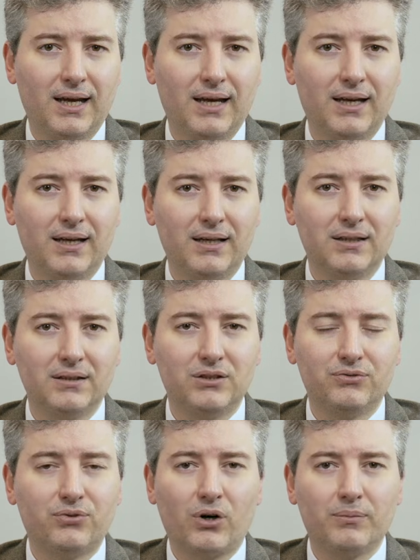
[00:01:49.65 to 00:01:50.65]
é,
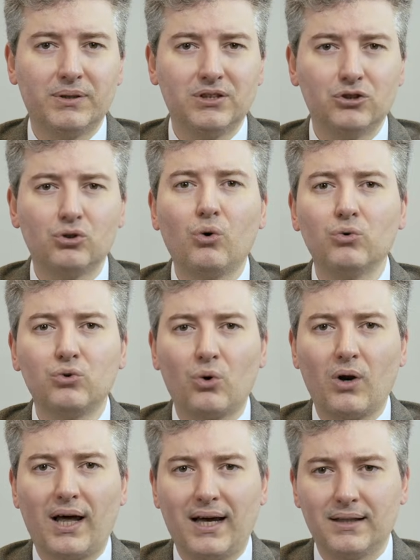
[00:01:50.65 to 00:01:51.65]
de forma
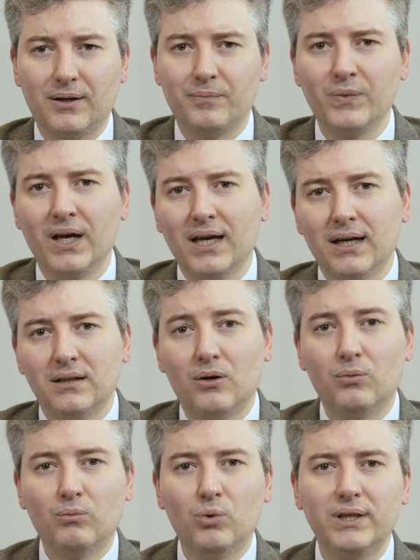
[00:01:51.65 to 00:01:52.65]
descontrolada.
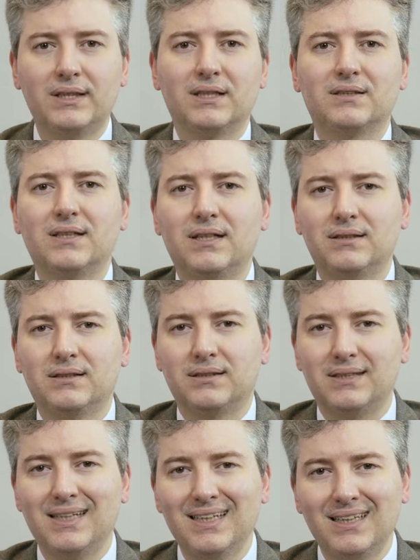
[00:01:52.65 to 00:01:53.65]
Então, muitas
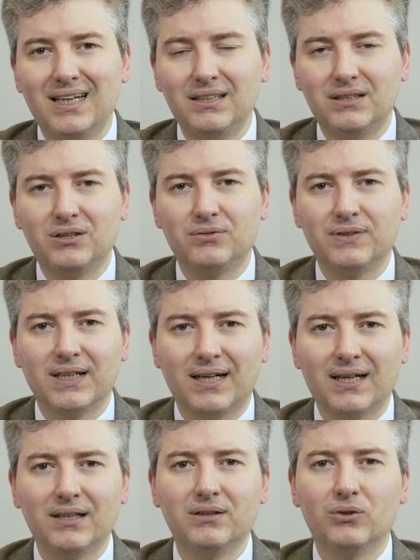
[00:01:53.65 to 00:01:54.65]
vezes,
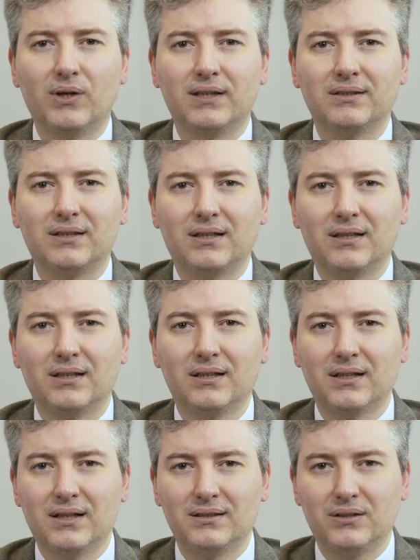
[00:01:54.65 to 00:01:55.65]
identificando
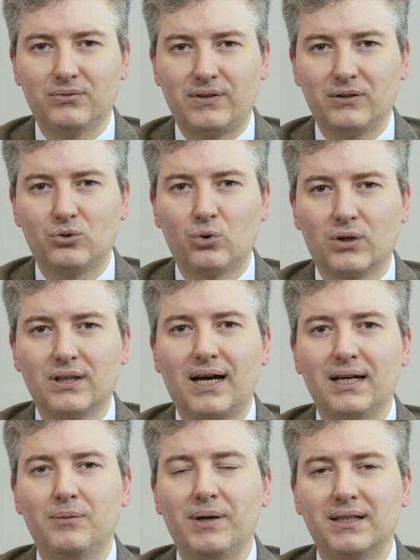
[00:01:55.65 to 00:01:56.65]
essa, esse fator na
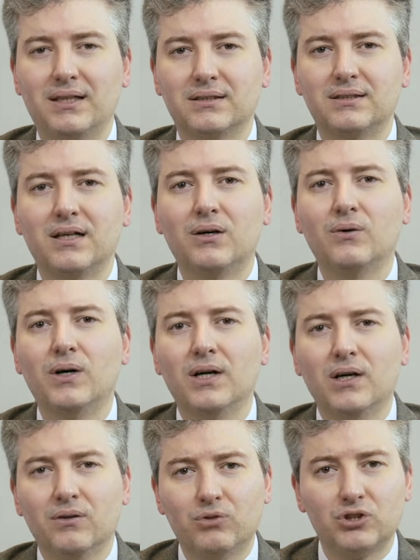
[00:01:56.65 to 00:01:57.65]
alimentação,
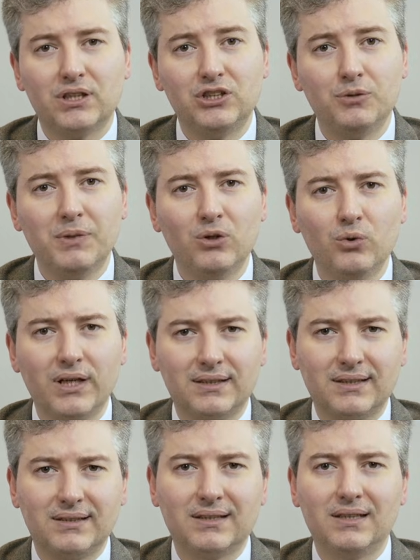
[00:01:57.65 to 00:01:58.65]
você diminui
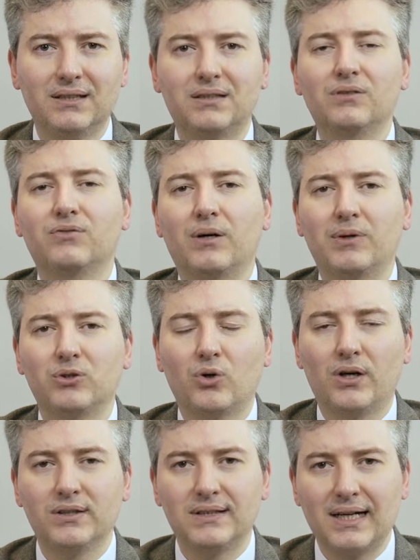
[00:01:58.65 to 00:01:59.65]
essas crises
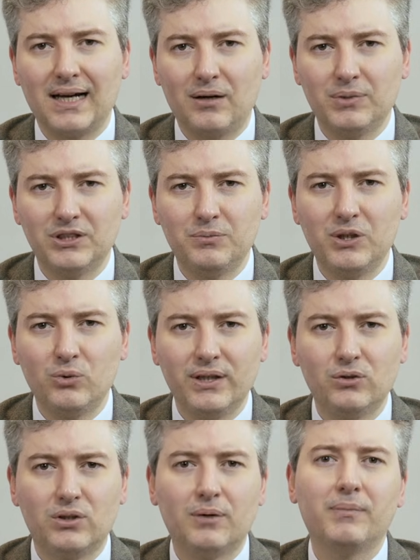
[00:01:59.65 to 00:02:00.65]
inflamatórias e acaba
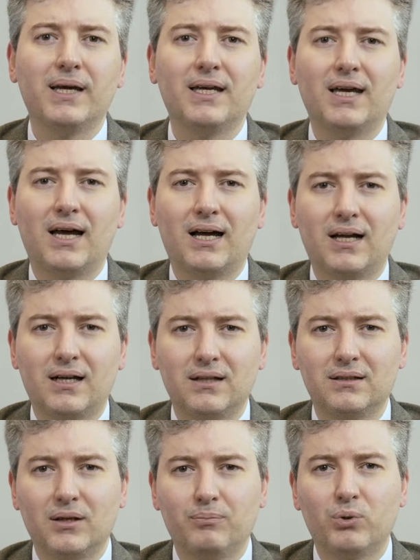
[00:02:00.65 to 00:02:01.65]
diminuindo também a
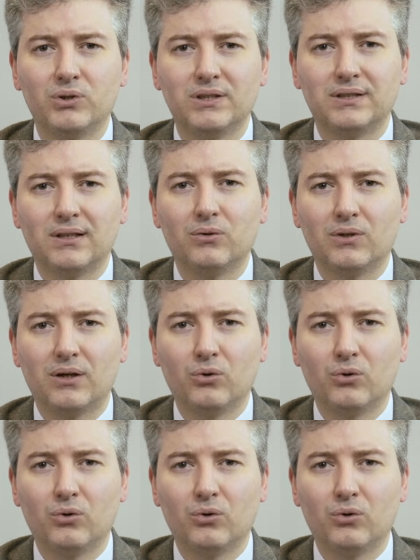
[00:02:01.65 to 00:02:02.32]
deposição da